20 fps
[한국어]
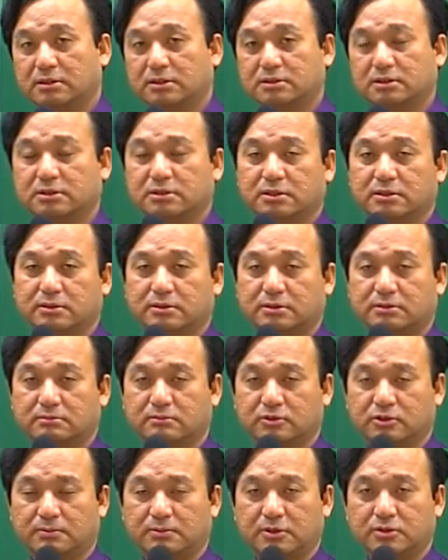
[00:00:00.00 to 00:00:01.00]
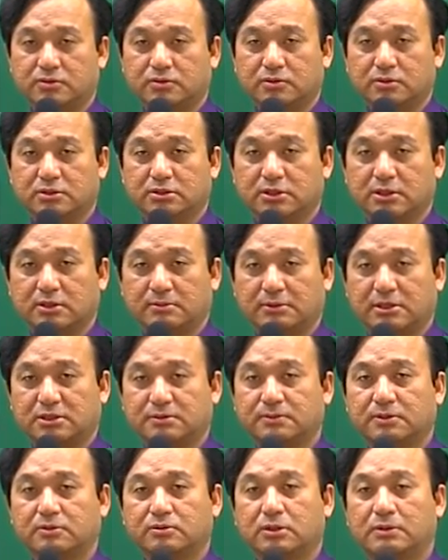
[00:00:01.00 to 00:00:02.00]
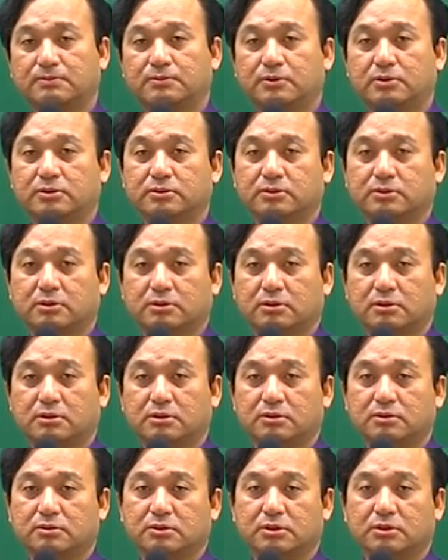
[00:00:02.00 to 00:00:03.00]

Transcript: 그래서 이제 전반적으로 이제 마지막으로 한 번 더